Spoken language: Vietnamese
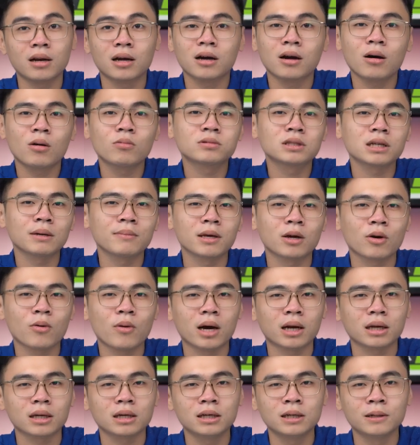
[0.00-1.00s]
nó không trang bị
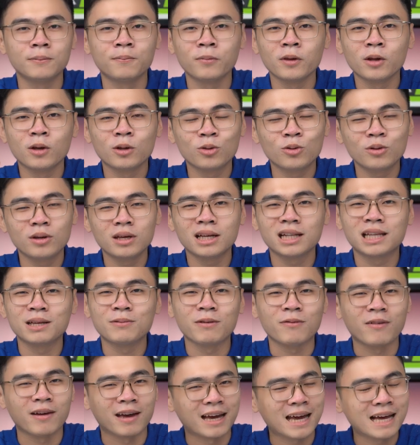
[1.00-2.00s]
quạt cơ. Tuy nhiên thì
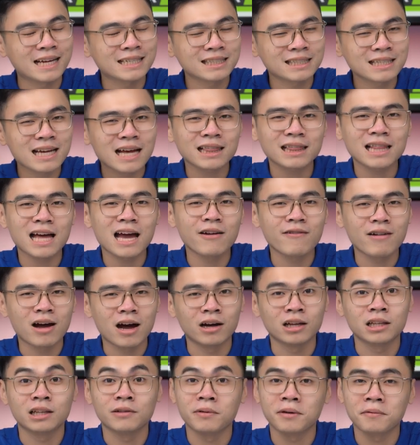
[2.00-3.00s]
mình phải ghé sát tai
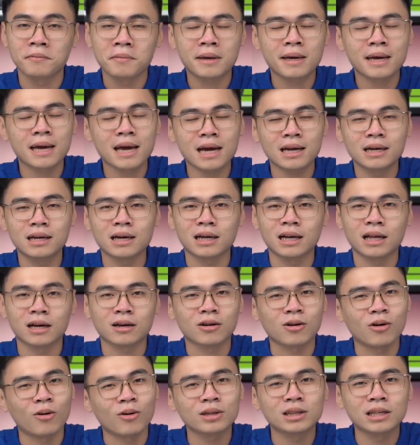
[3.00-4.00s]
vào thì mình mới nghe được là
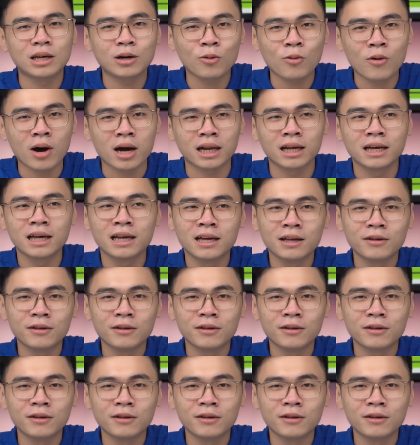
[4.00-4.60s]
có tiếng quạt.